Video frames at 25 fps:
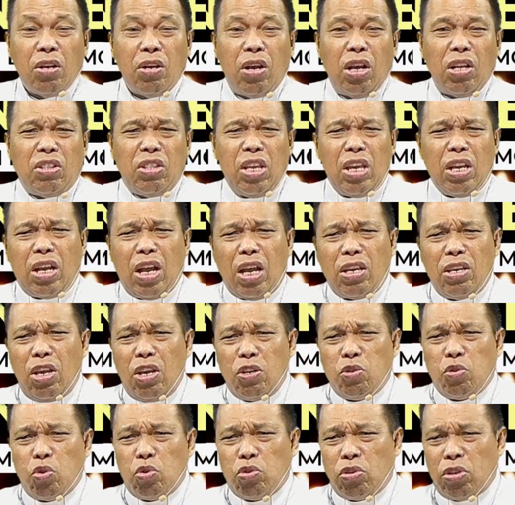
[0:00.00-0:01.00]
Ketika
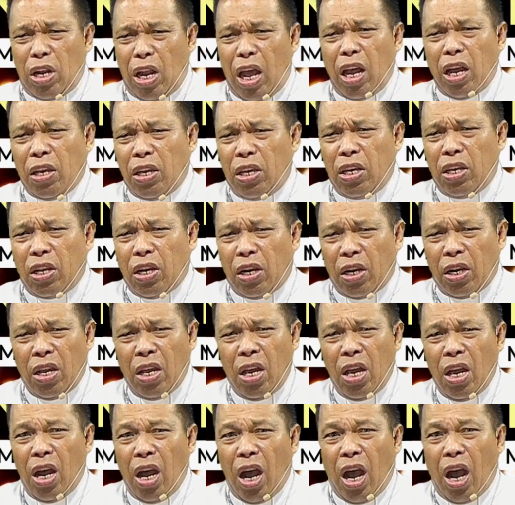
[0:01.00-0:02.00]
Yesus lahir,
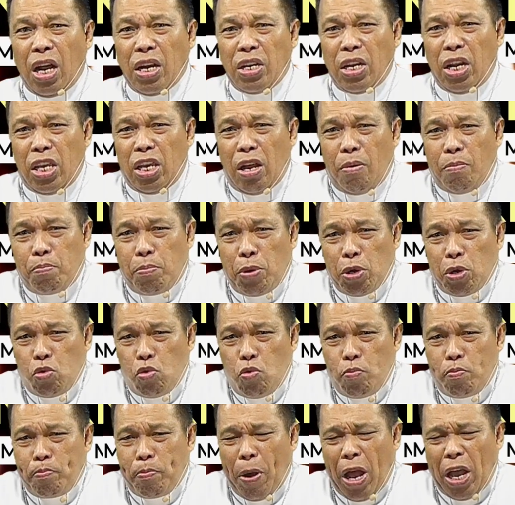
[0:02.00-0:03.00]
ada yang
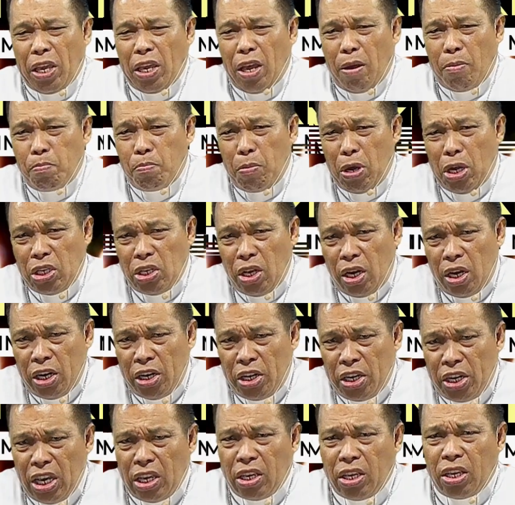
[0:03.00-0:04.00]
berupaya
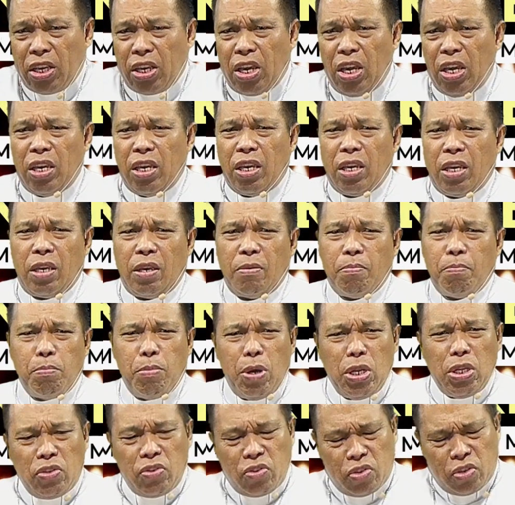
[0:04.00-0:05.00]
menyelidiki,
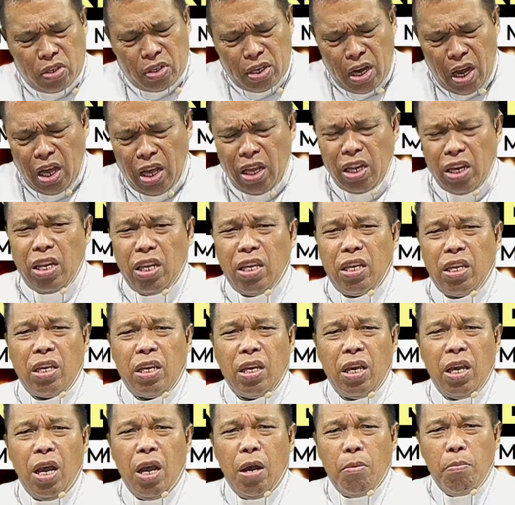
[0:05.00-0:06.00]

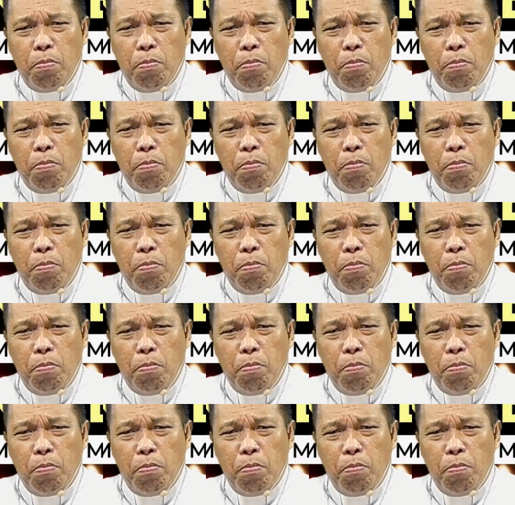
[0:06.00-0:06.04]
mencari,